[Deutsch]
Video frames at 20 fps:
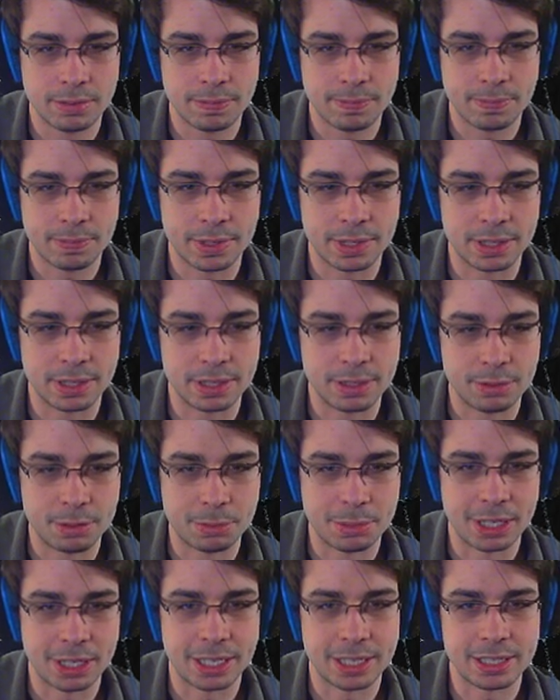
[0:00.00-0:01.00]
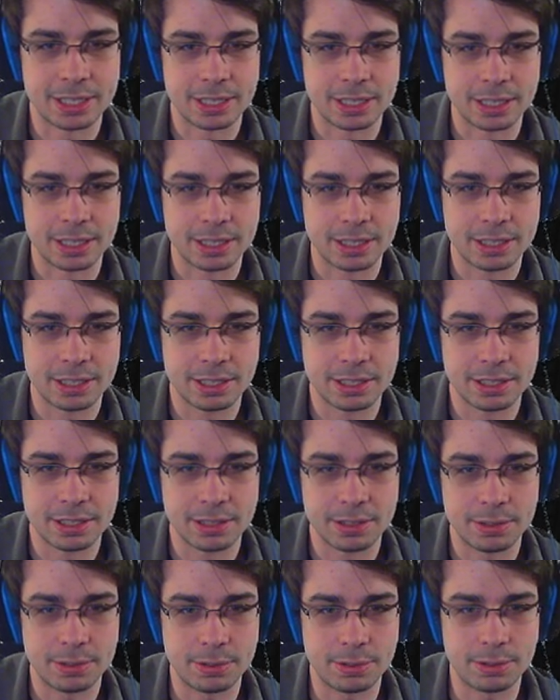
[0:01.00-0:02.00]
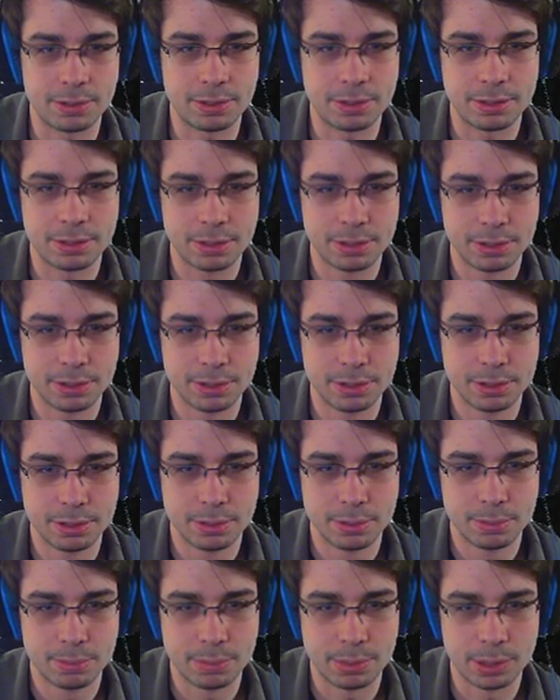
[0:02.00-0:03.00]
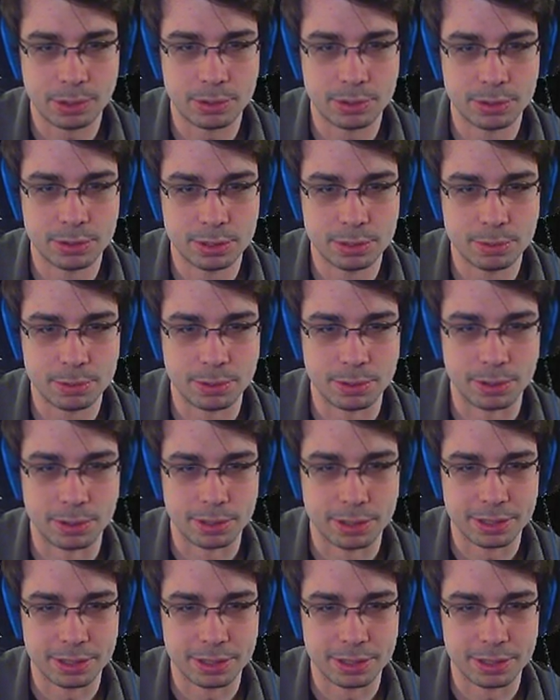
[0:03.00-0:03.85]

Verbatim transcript: dann nehme ich meinen Heiltrank. Oh, blauen Kurzbogen.